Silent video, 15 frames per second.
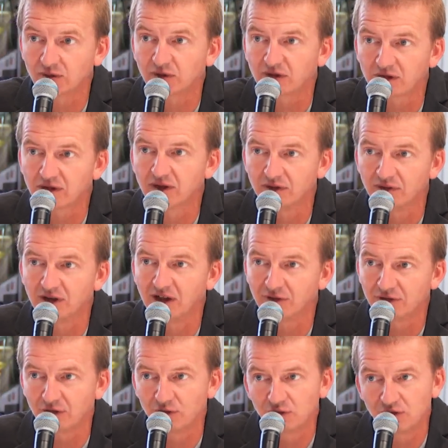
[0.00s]
Donc il, a
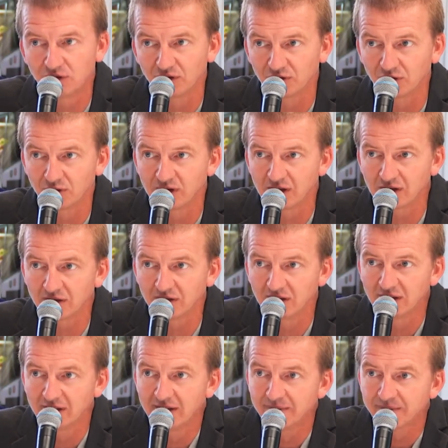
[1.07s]
fallu euh, tenir,
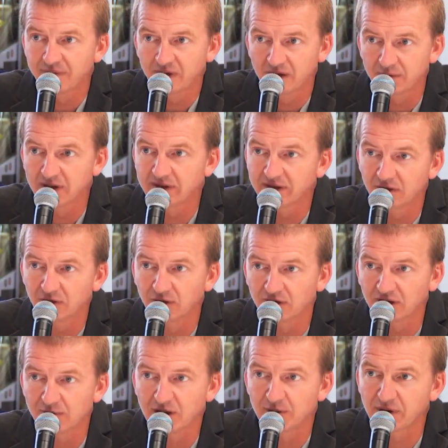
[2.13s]
mais c'est de
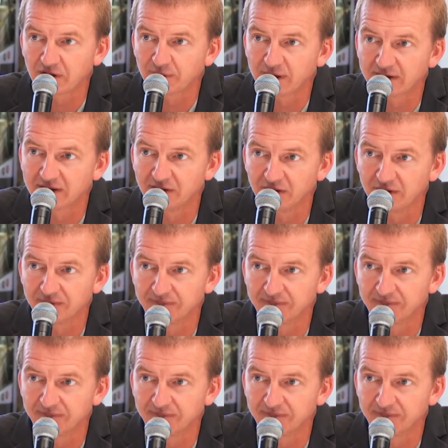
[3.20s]
très belles perspectives.